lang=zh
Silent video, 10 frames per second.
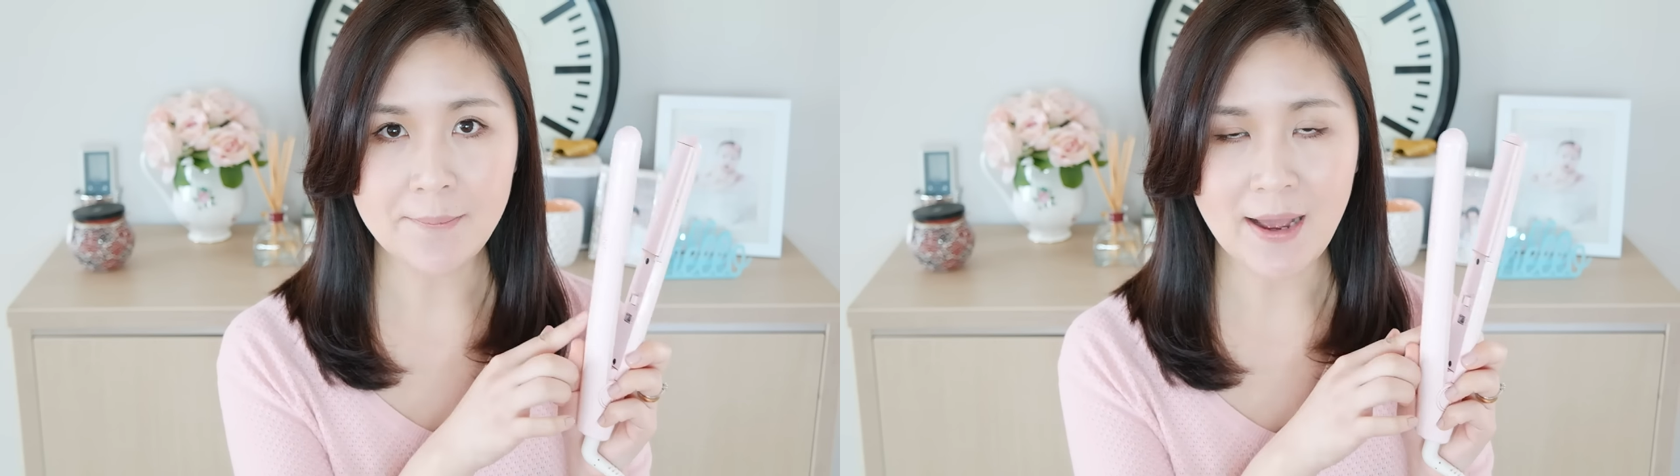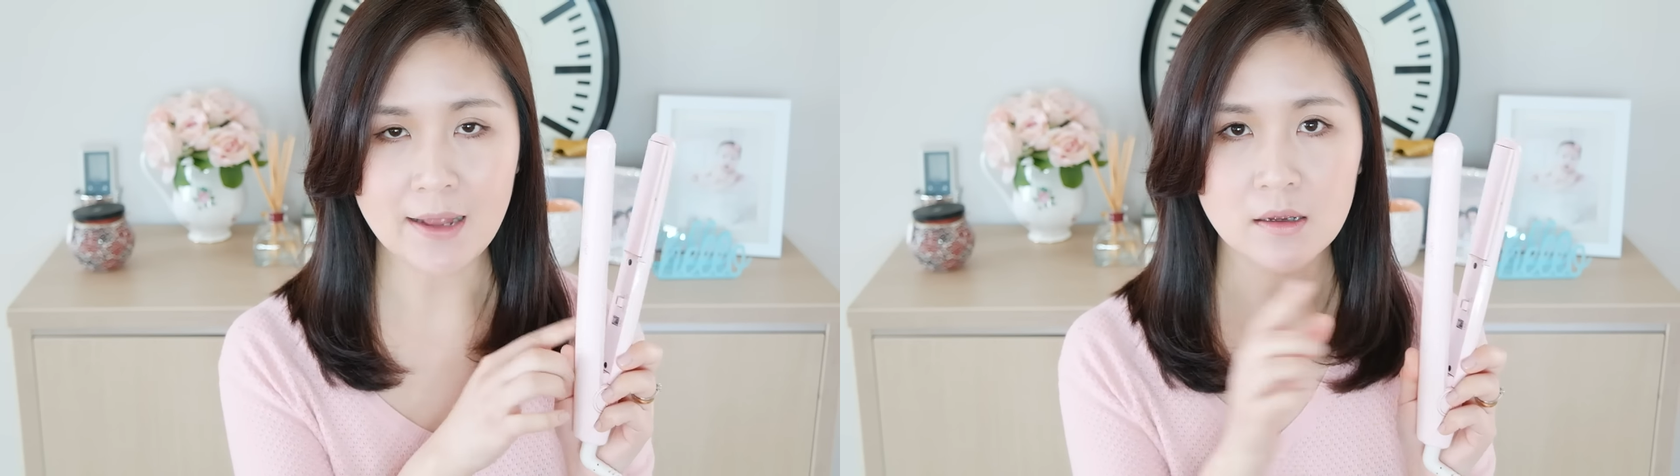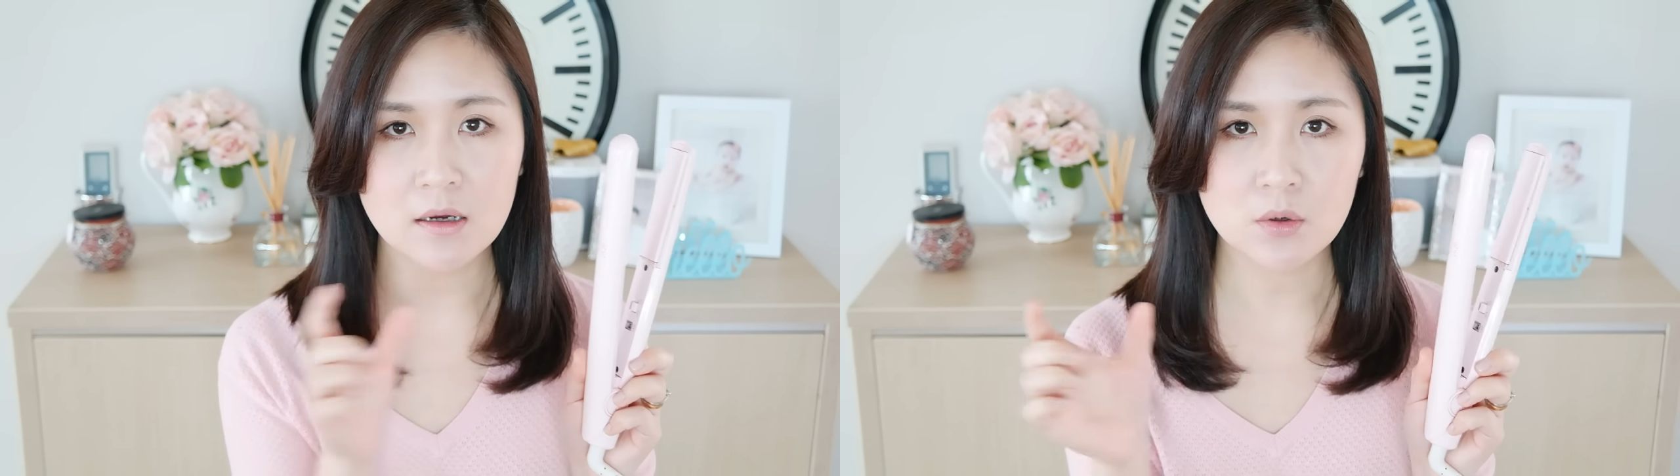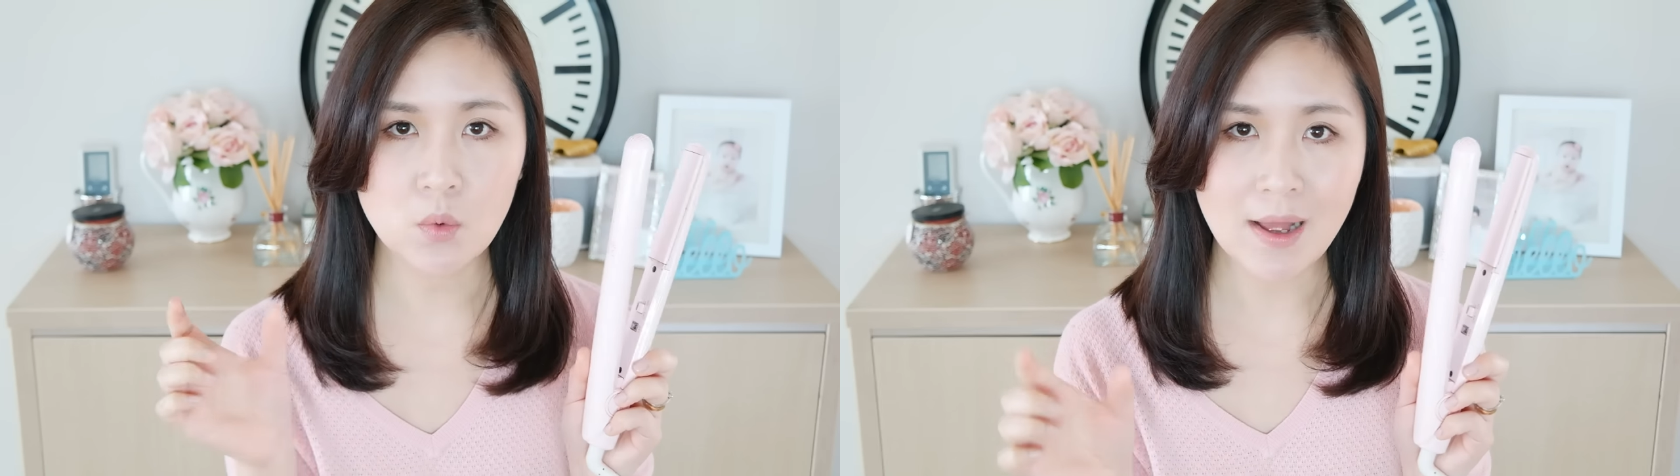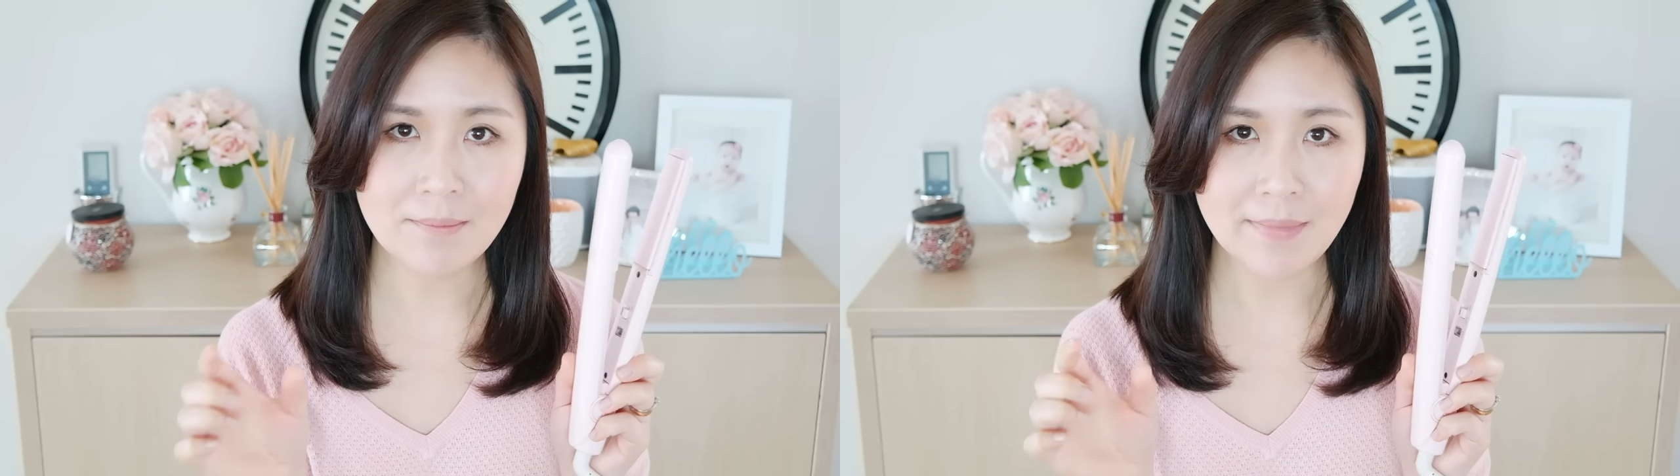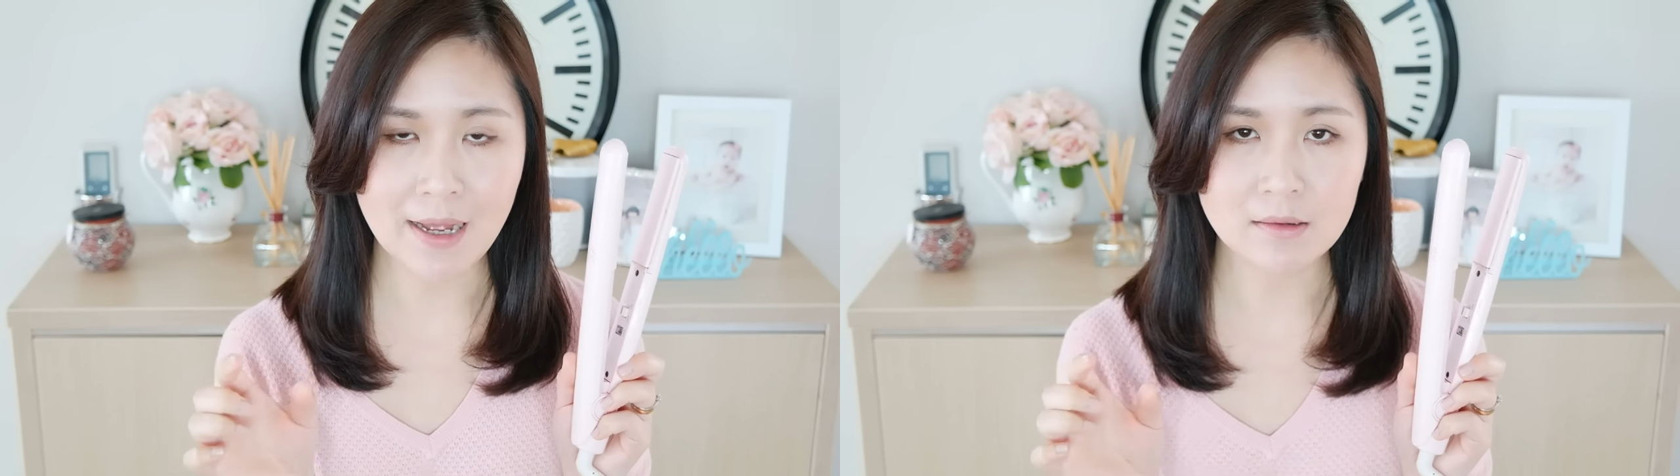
版和宽版，